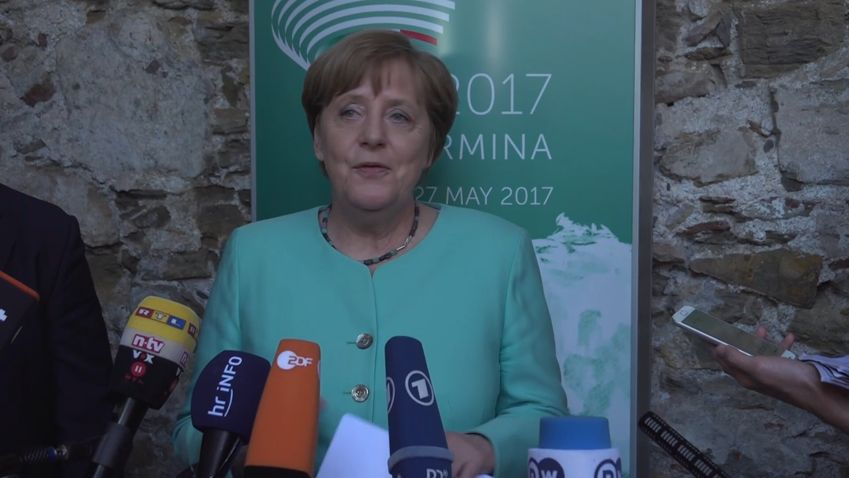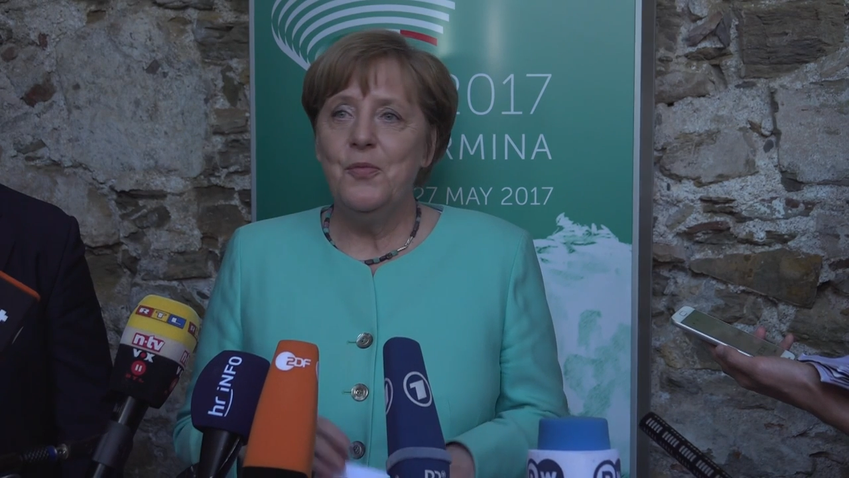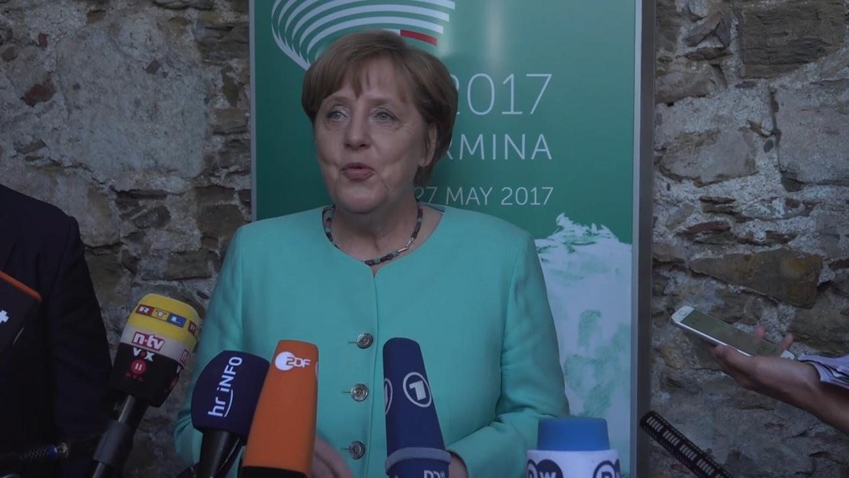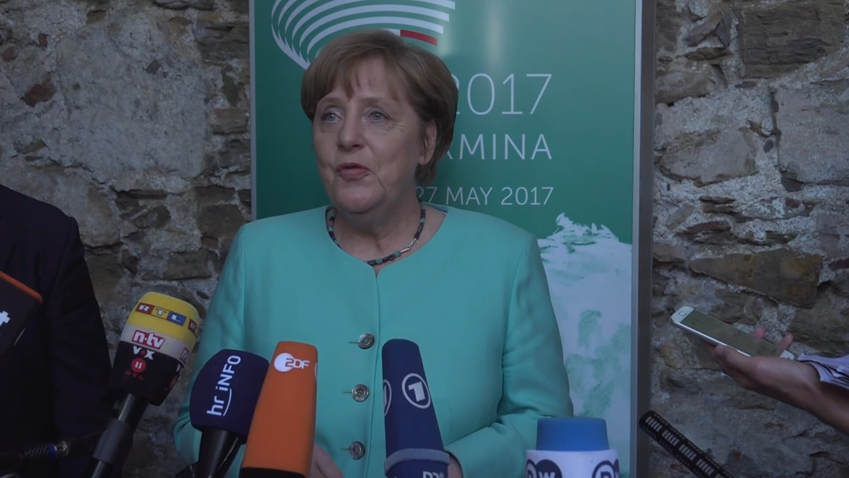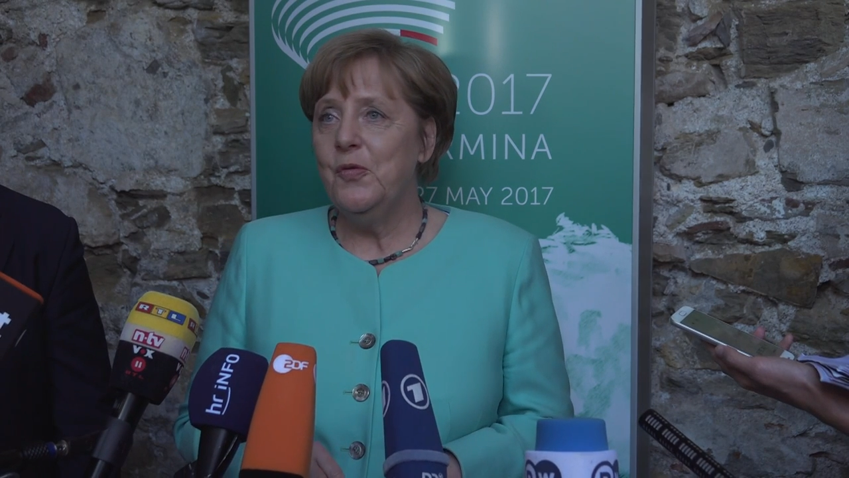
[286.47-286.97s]

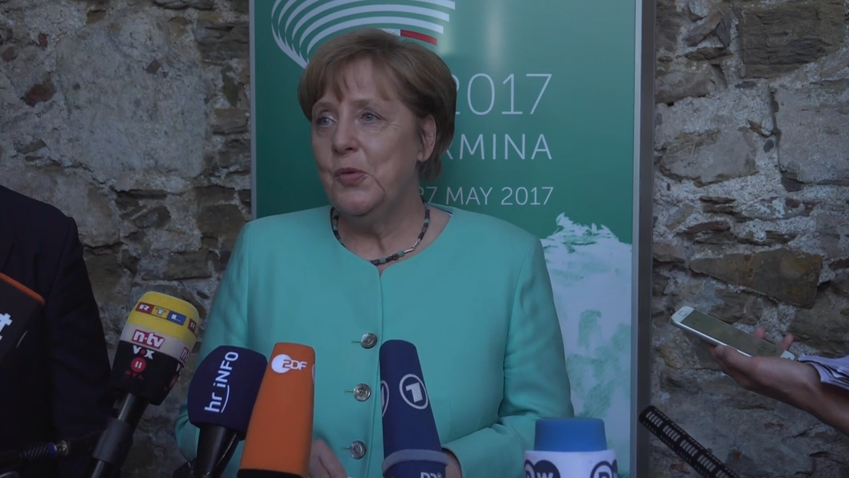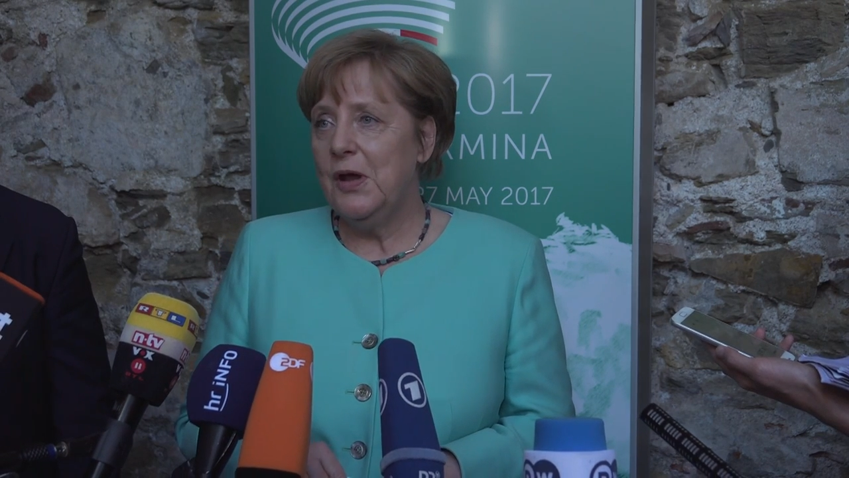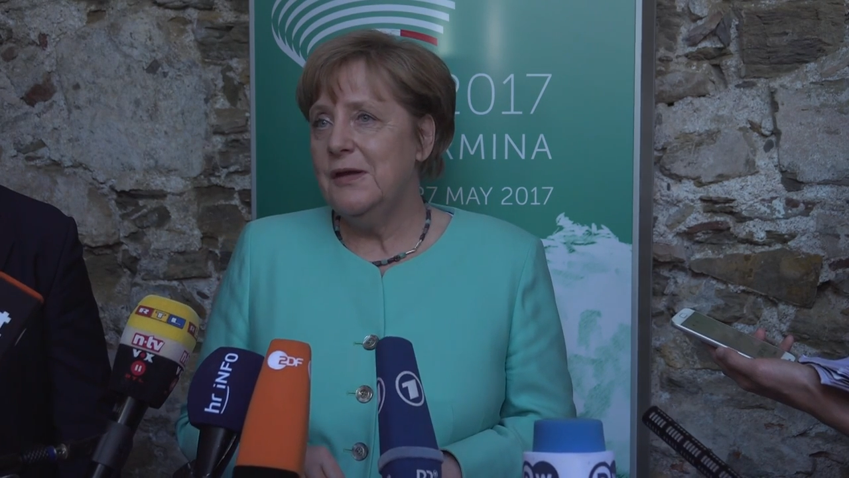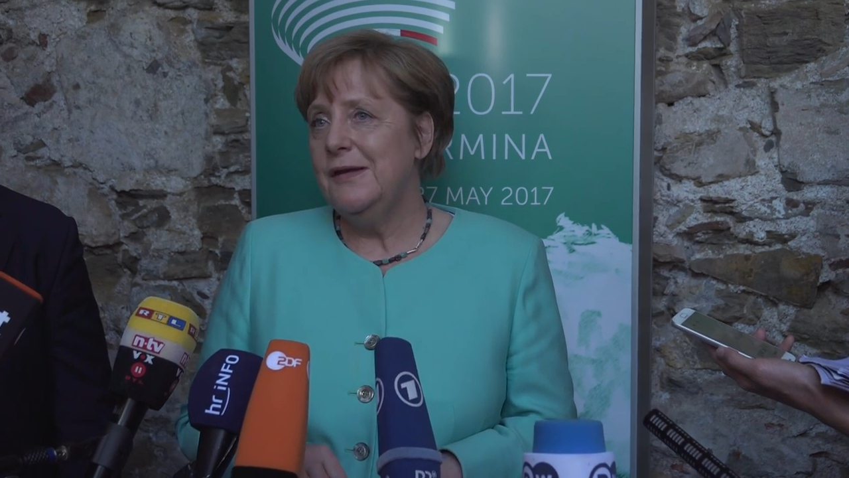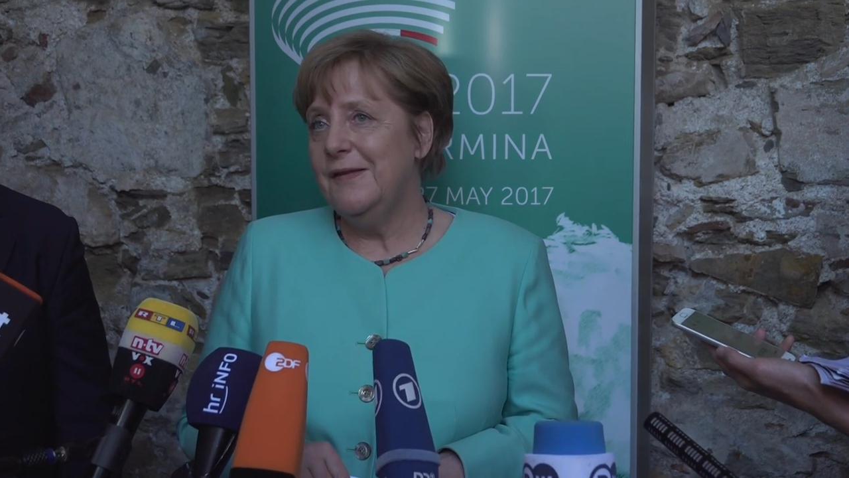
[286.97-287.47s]
zu müssen
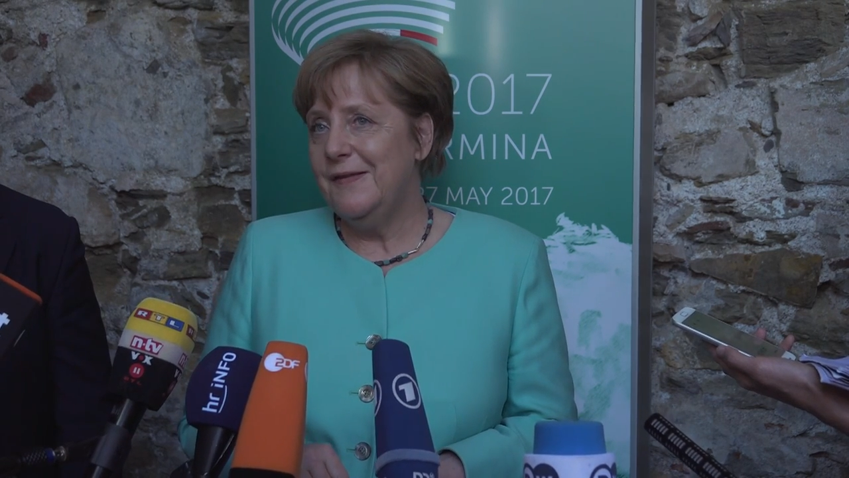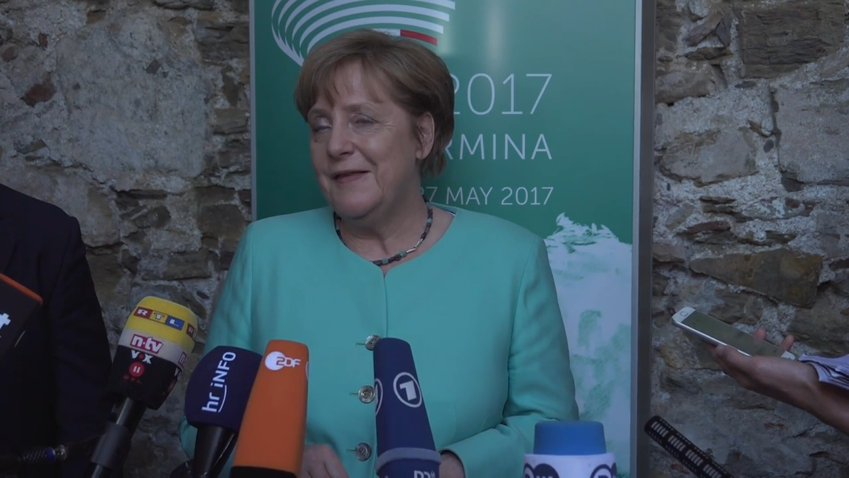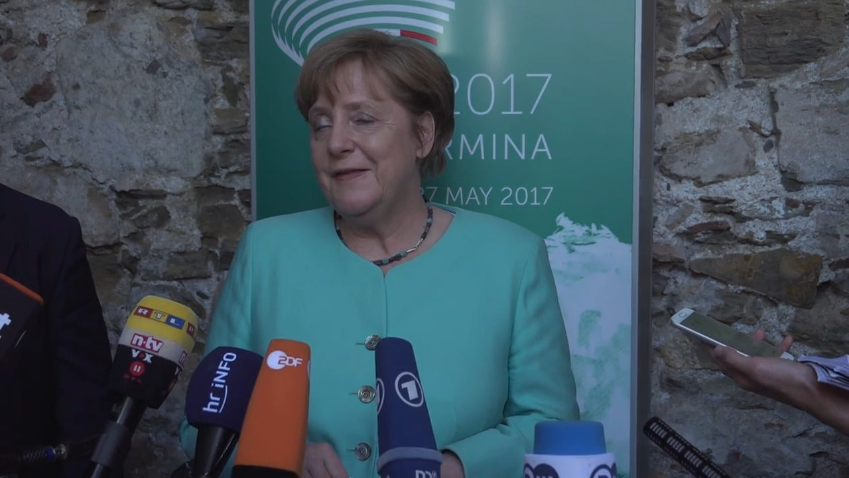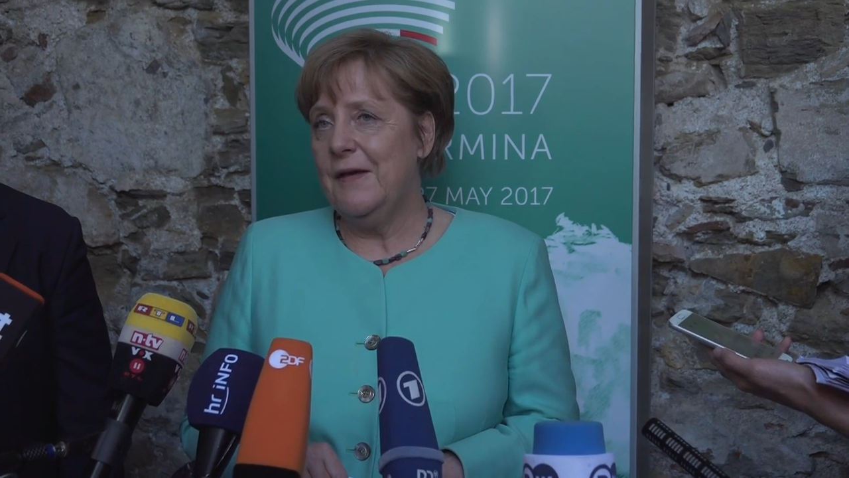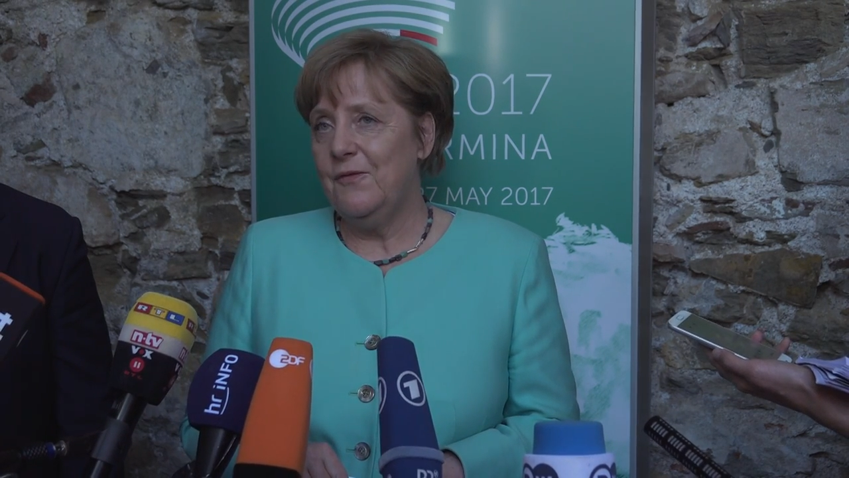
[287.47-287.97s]
oder den Dissens